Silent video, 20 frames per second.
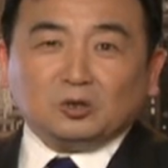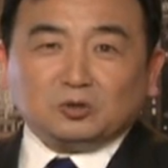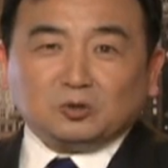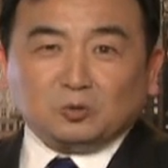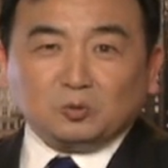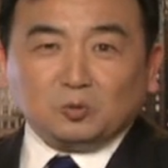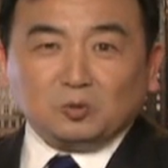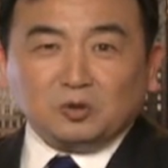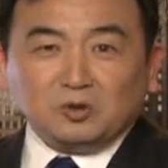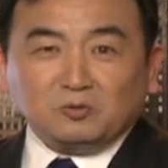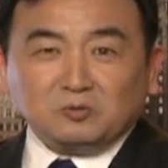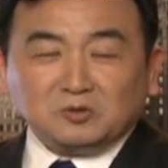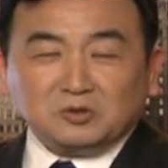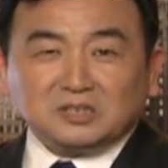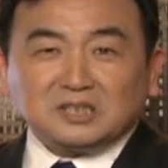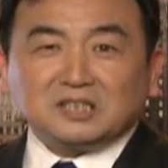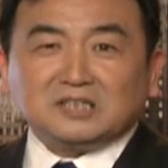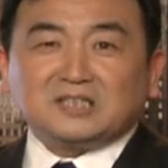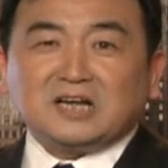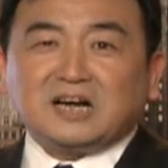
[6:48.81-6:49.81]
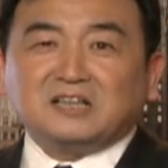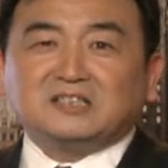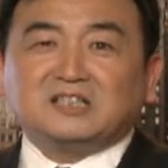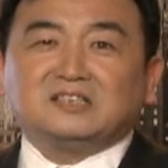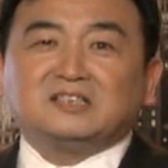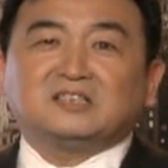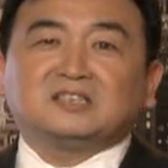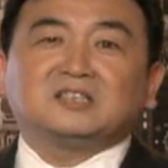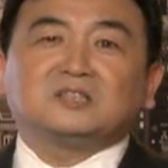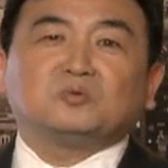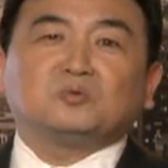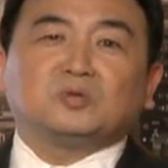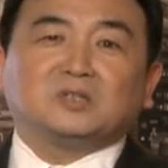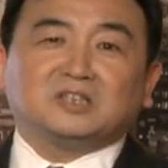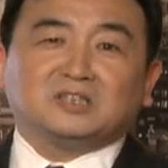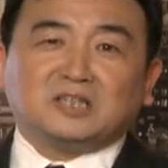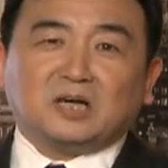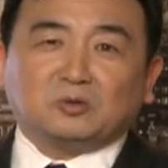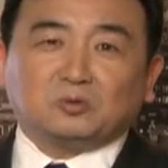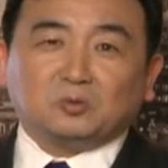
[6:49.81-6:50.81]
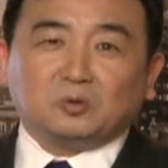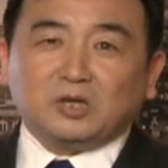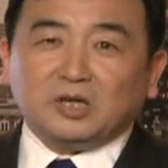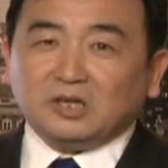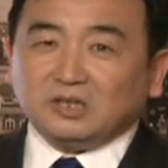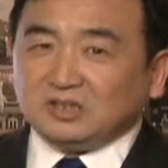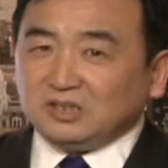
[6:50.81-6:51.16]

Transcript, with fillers: 从恢复正常人的生活的角度，